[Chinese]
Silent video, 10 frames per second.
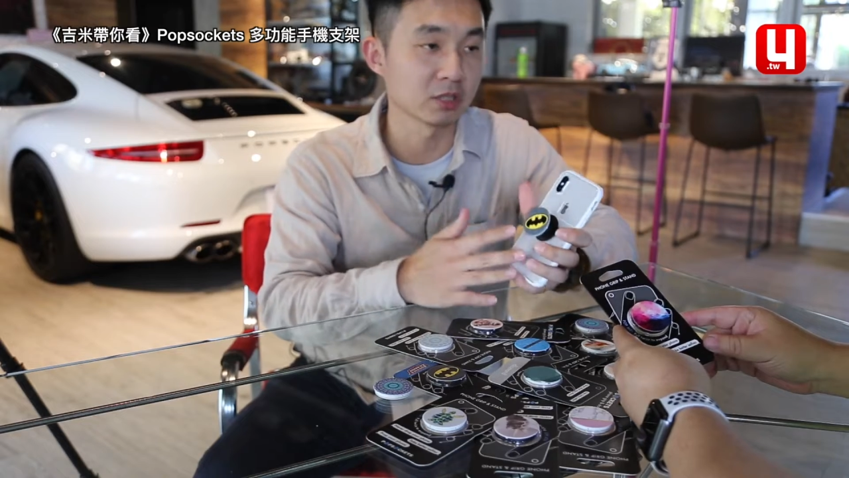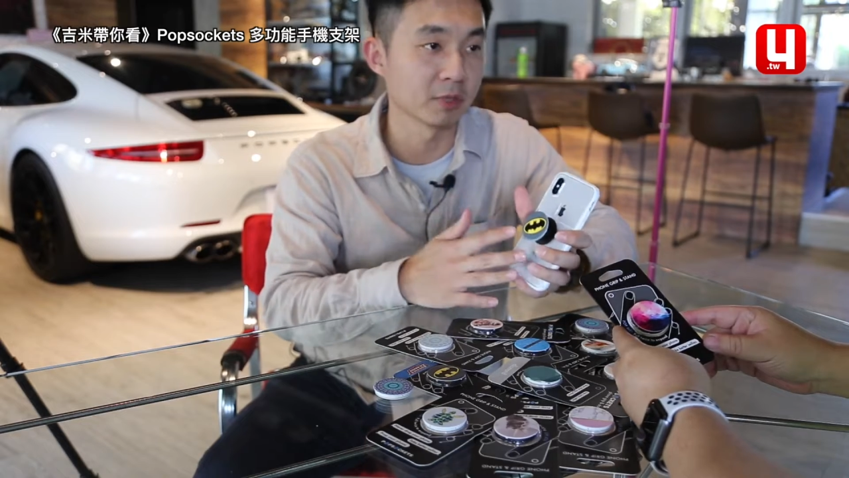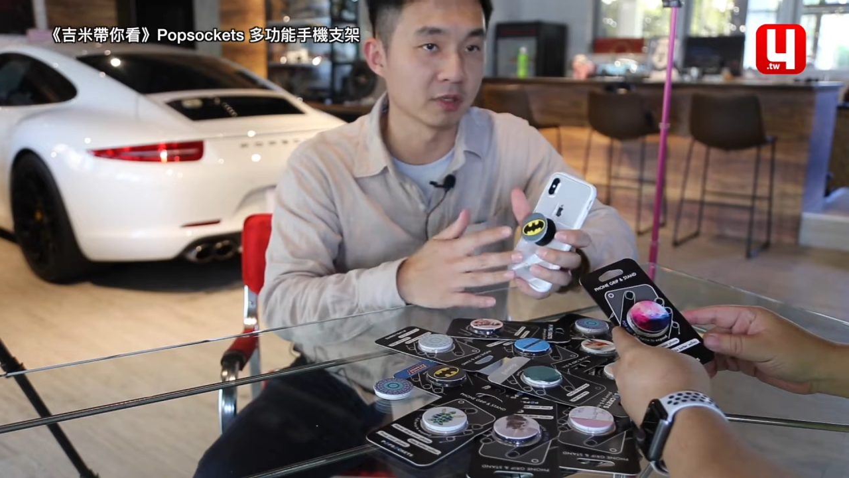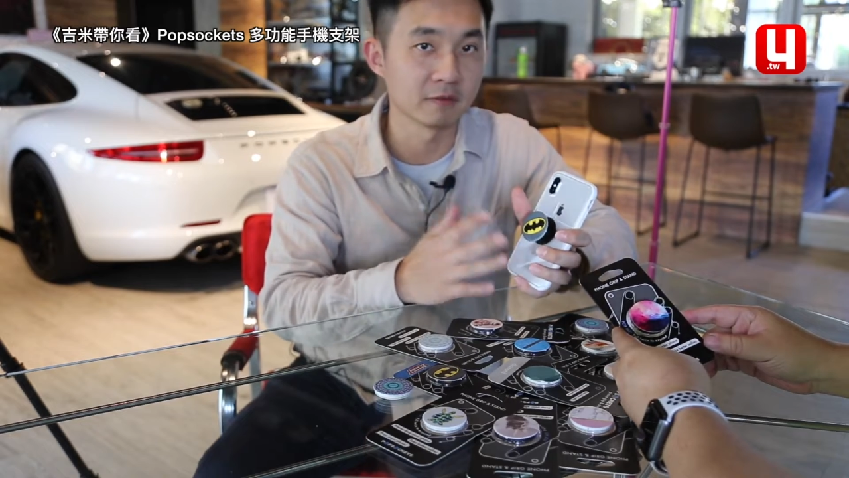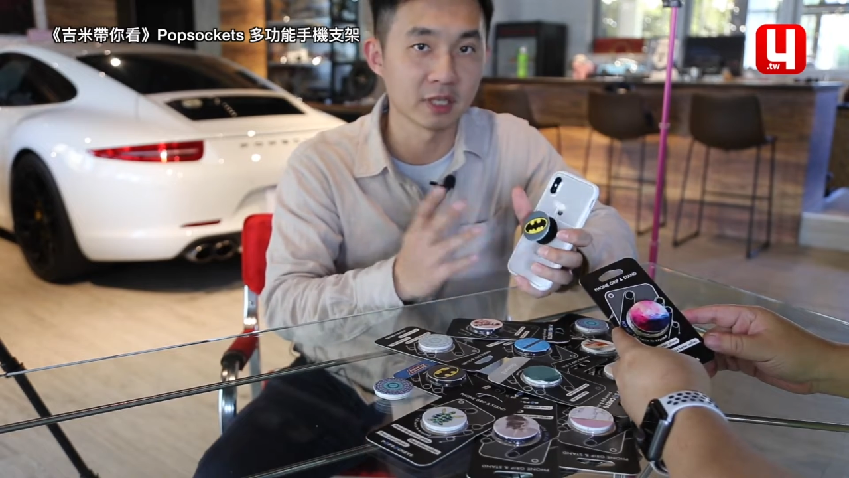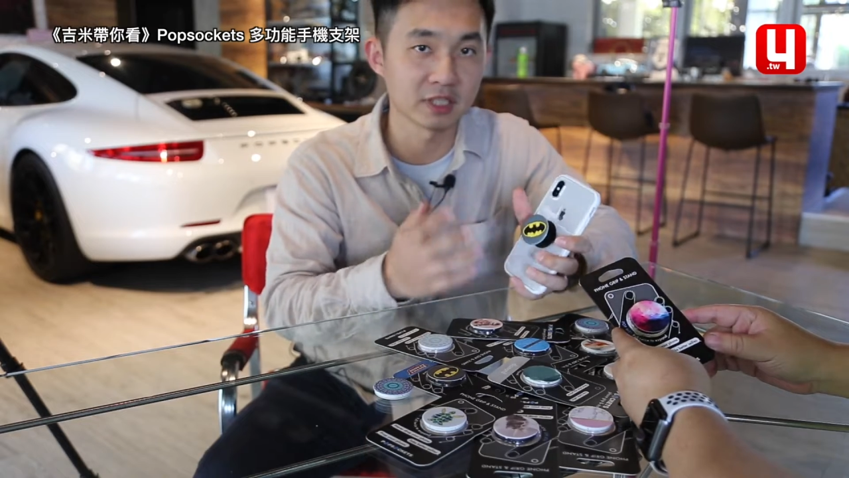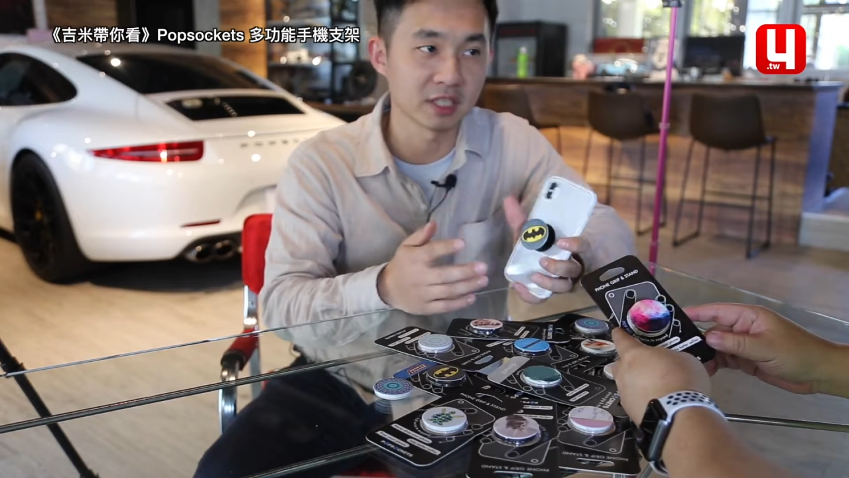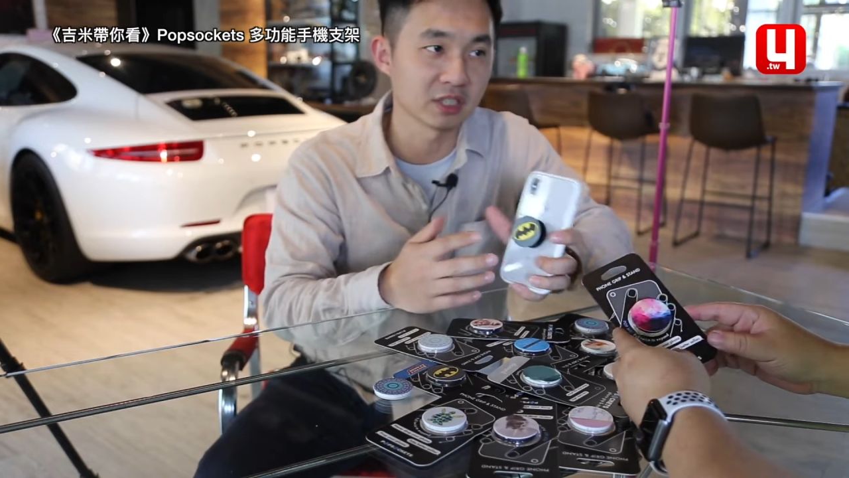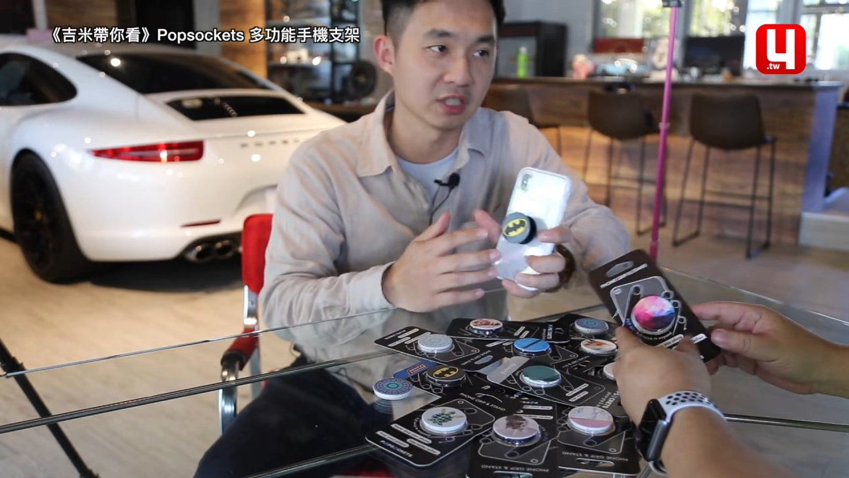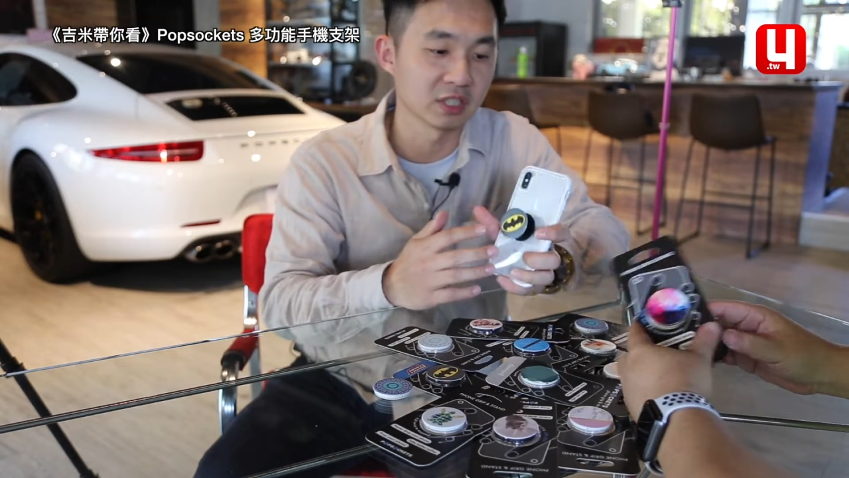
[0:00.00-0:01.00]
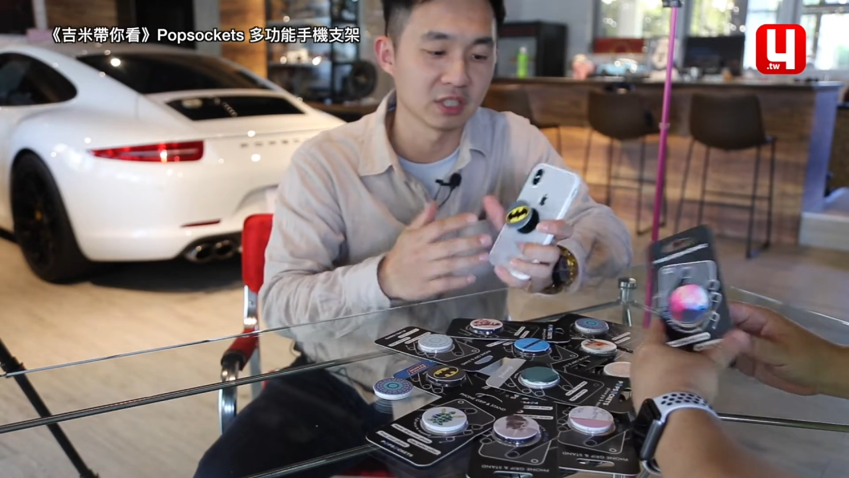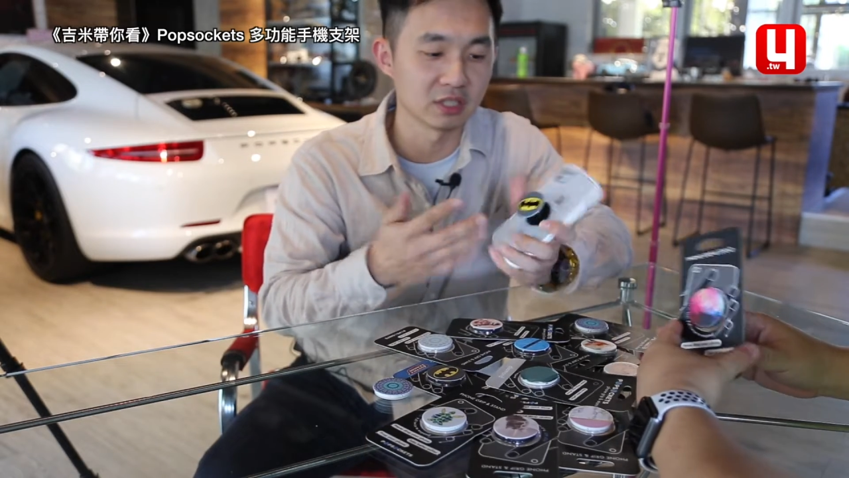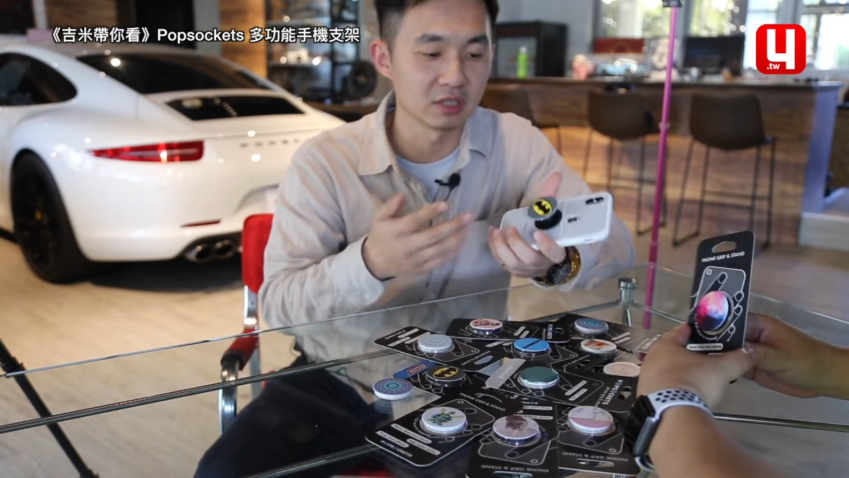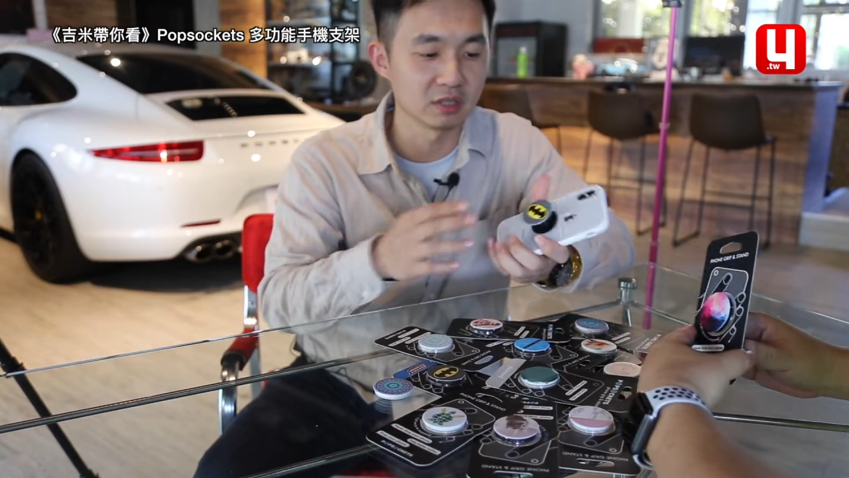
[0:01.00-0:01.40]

就没有方向性的限制，